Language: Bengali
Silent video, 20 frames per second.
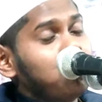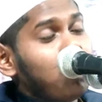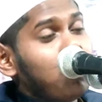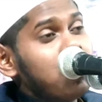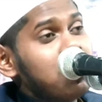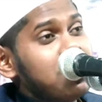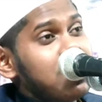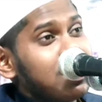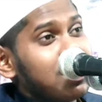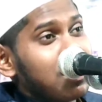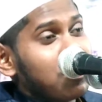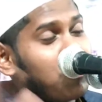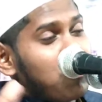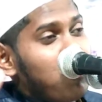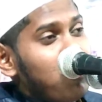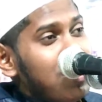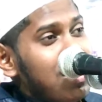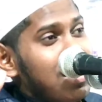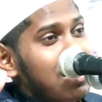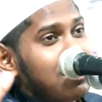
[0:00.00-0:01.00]
দরজাটা
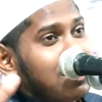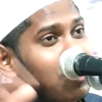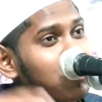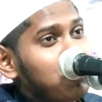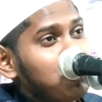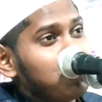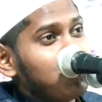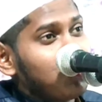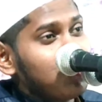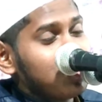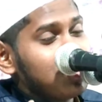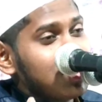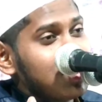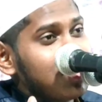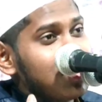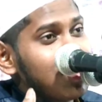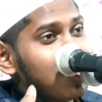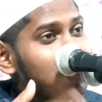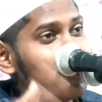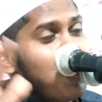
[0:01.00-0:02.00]
খুলিয়া দাও
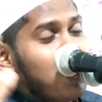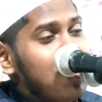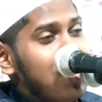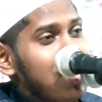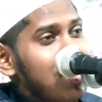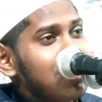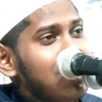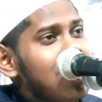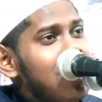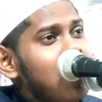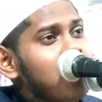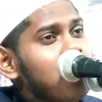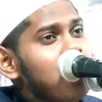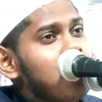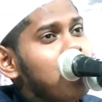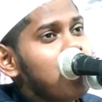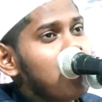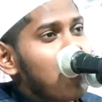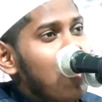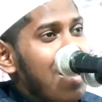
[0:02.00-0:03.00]
দরজাটা খুলিয়া দাও
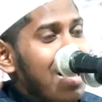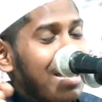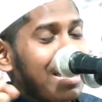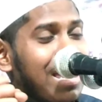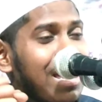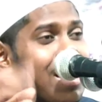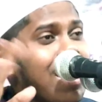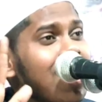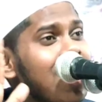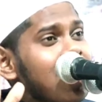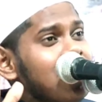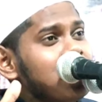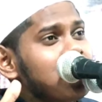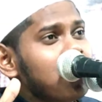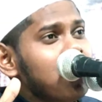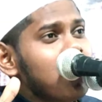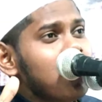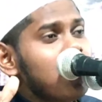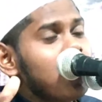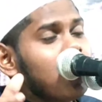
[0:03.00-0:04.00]
কে
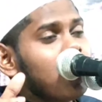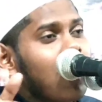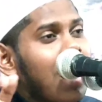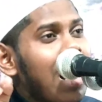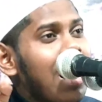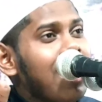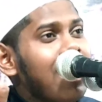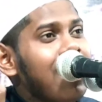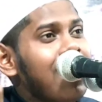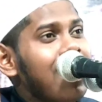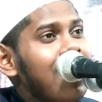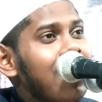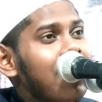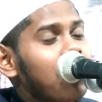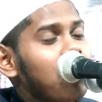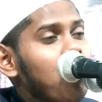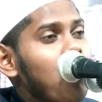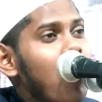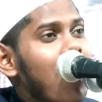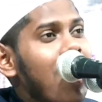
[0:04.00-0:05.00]
যেন আল্লাহর
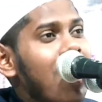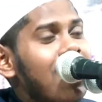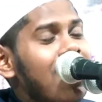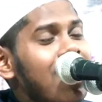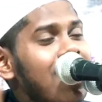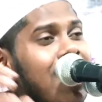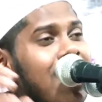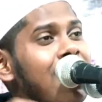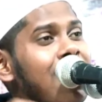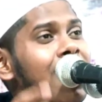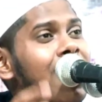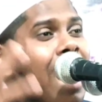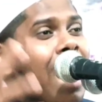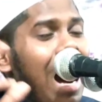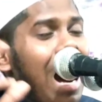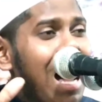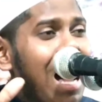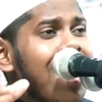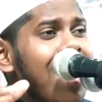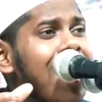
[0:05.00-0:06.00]
ওয়ার্ডারে
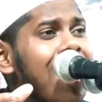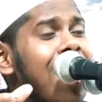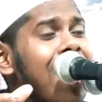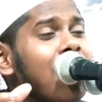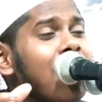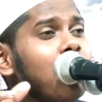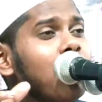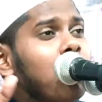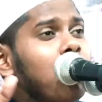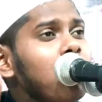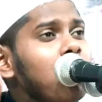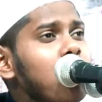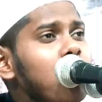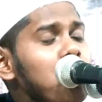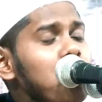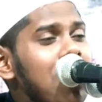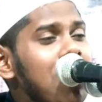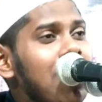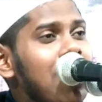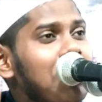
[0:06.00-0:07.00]
আল্লাহর
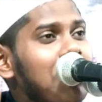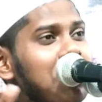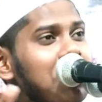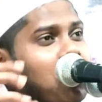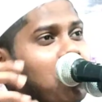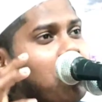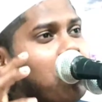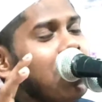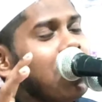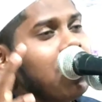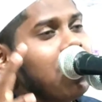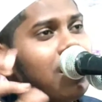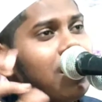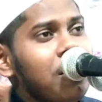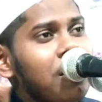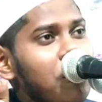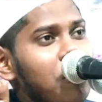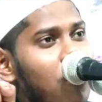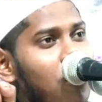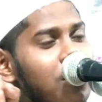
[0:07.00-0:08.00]
হুকুমে আমি
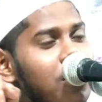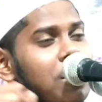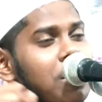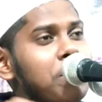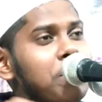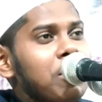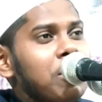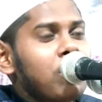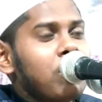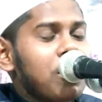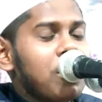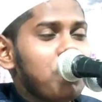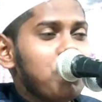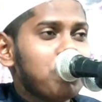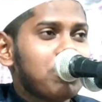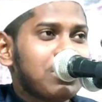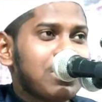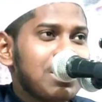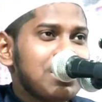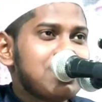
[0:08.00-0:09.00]
নবীর ঘরের ভিতরে
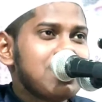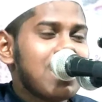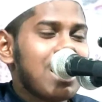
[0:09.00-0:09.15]
ঢুকতে